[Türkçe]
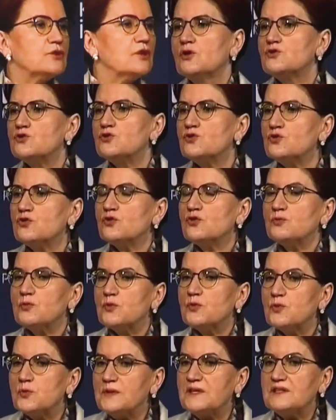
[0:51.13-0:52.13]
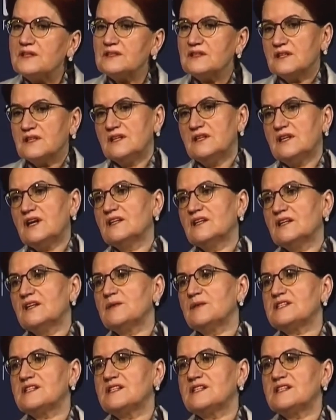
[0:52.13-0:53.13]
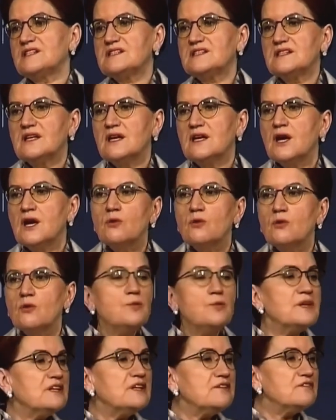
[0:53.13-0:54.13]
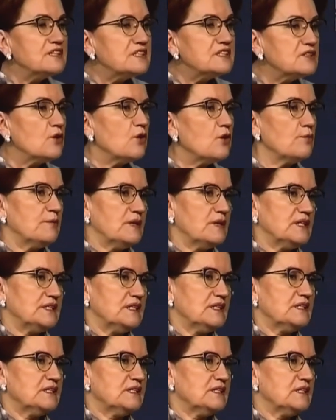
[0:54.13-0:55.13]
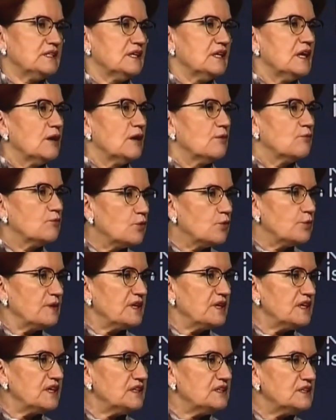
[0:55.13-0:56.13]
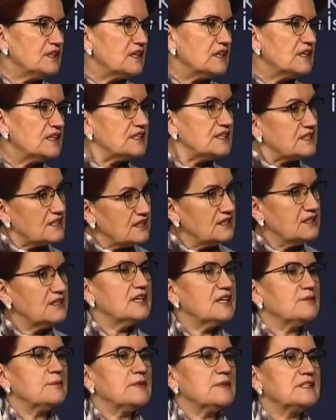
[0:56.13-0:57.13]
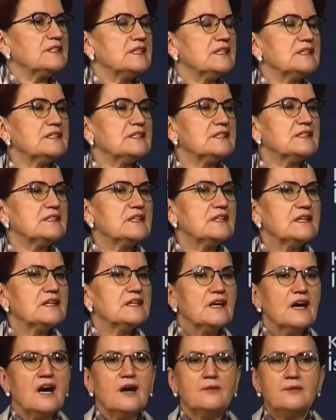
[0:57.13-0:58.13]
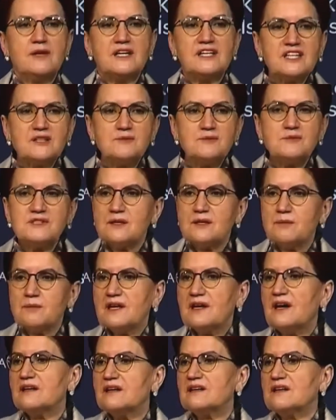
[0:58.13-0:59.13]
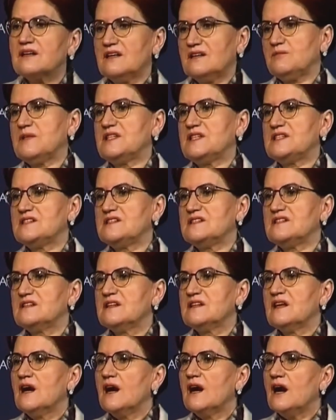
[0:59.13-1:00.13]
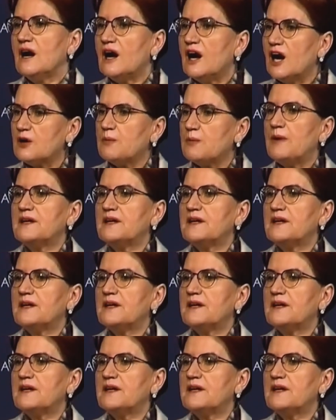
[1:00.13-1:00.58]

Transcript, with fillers: Çünkü bu bir irade meselesi. Bu bir vizyon meselesi. Bu bir zihniyet meselesi. Ama kimse merak etmesin. AK